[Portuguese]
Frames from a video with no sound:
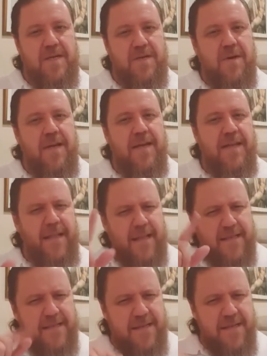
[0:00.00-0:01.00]
E olha que
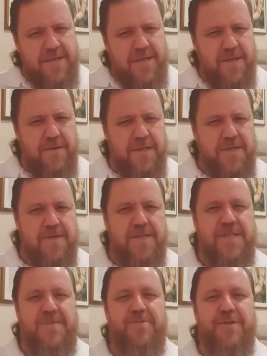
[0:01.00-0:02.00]
interessante que o
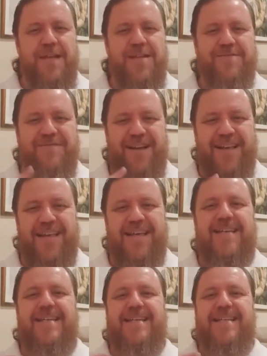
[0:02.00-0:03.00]
Richard Simonetti
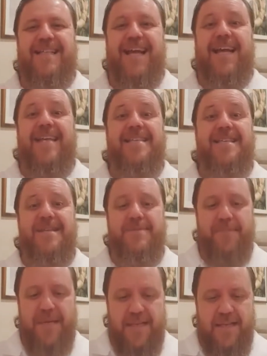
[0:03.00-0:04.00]
fala da casa
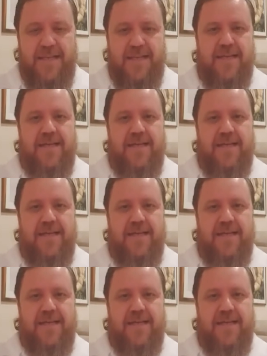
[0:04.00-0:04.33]
espírita.